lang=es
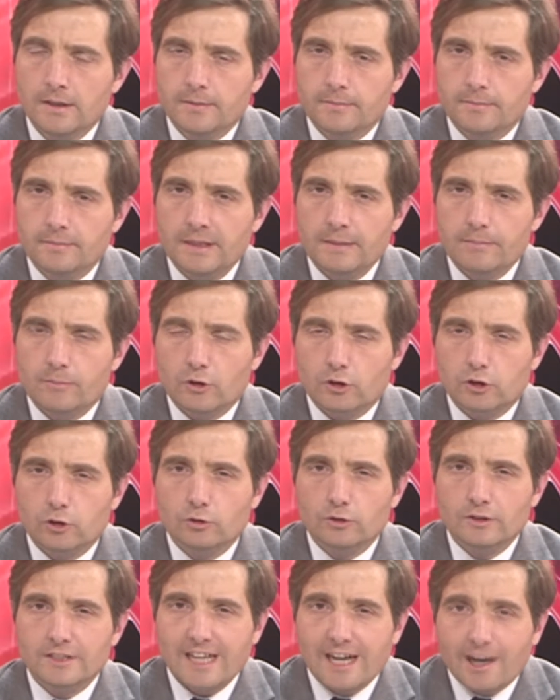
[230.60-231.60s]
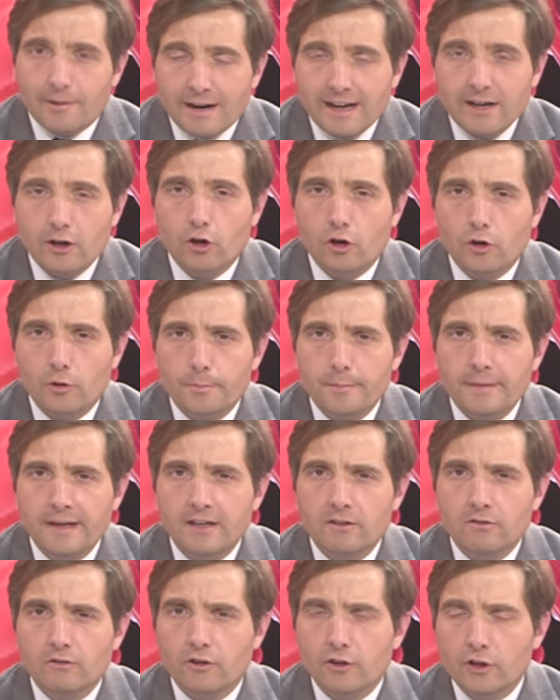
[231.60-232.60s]
Bien, pues un trabajo
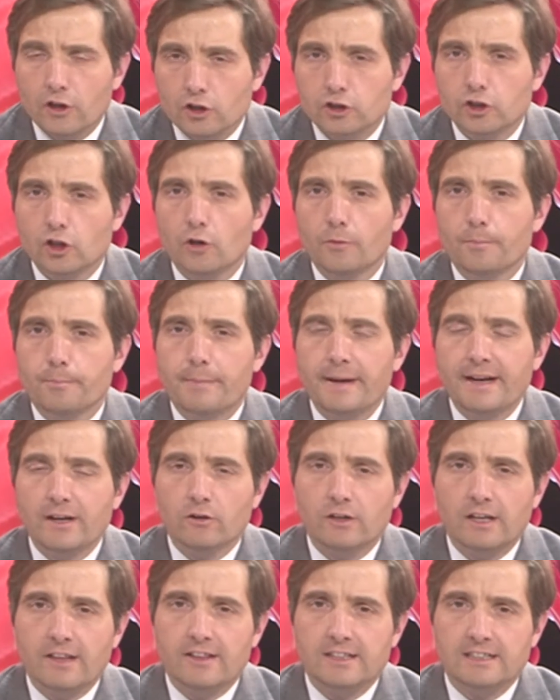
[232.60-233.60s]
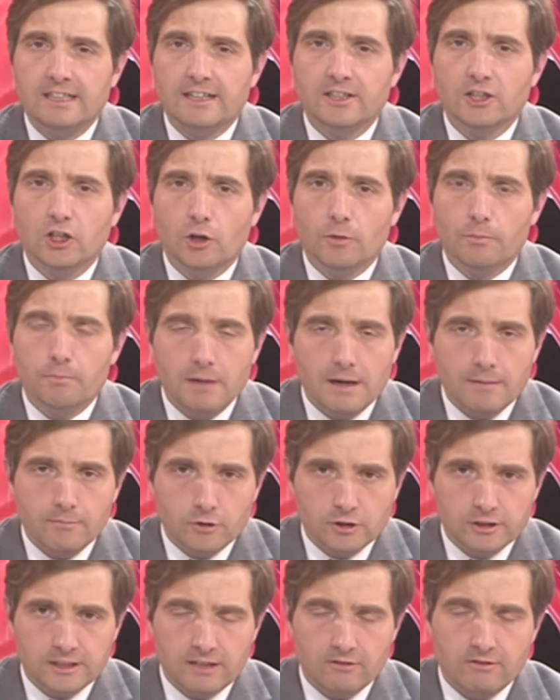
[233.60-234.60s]
minucioso pero necesario.
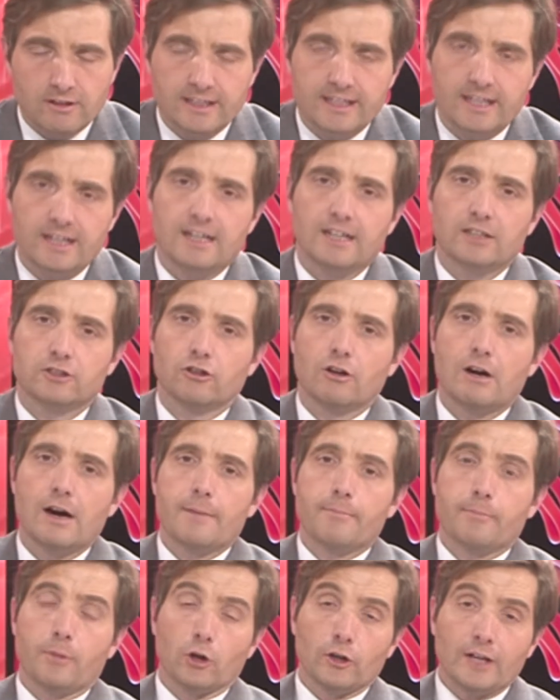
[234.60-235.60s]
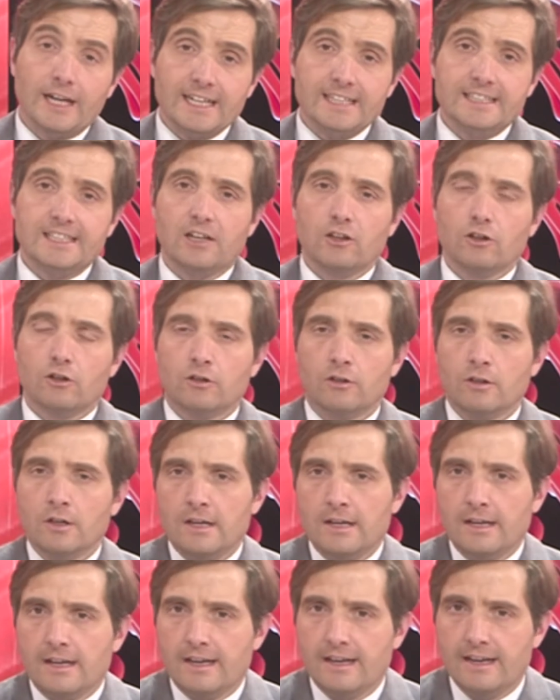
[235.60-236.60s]
Vamos en cualquier caso a ponérselo
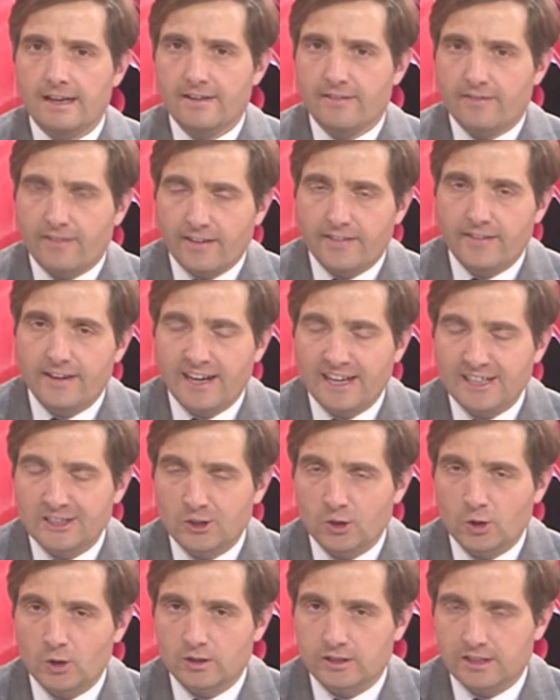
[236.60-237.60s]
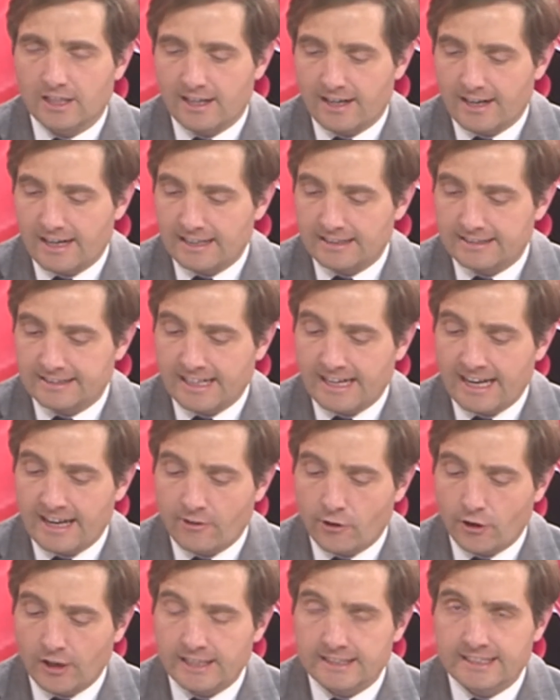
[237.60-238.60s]
eh, fácil a estos
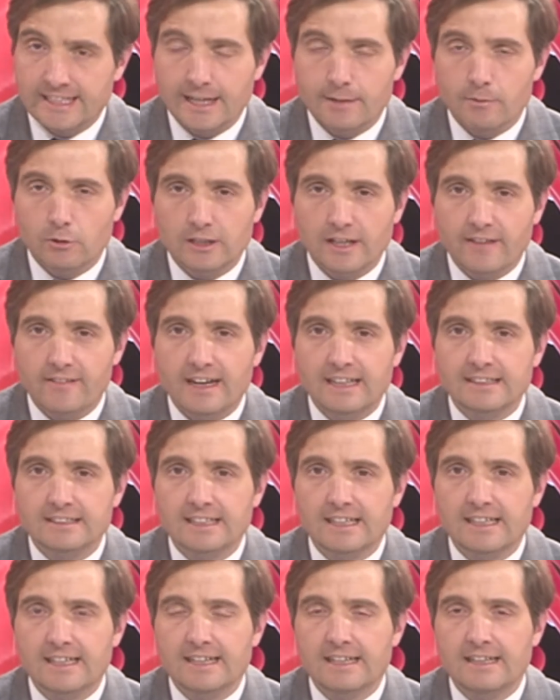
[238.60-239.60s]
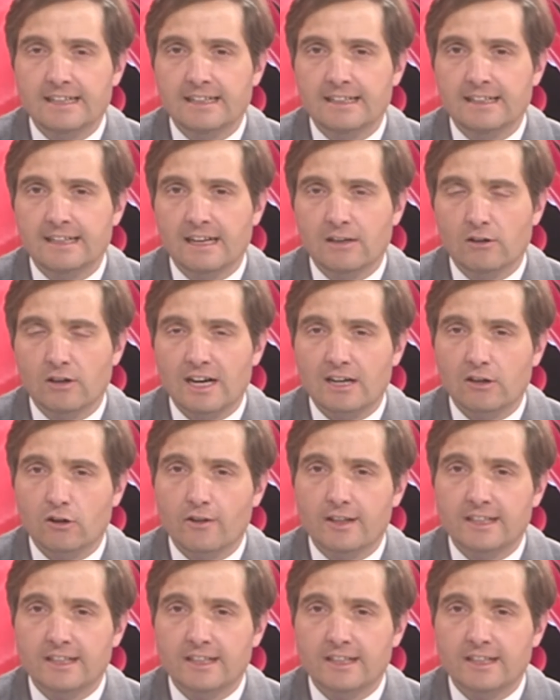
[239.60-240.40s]
rastreadores. Seguimos adelante. Eh, a lo largo de